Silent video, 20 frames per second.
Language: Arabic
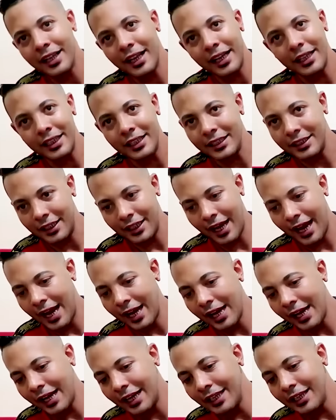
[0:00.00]
يعني
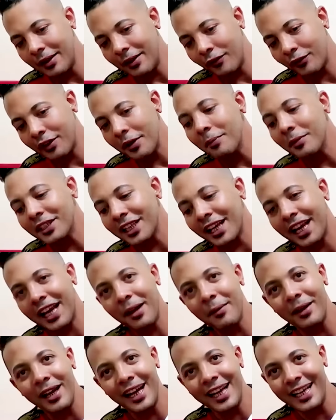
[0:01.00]
حاجه كده في قمه
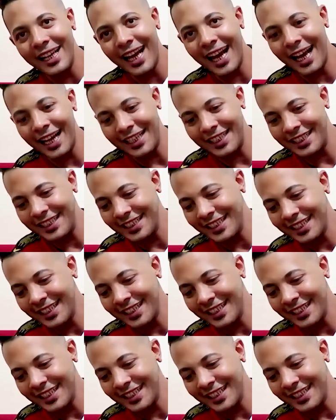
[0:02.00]
الجمال يعني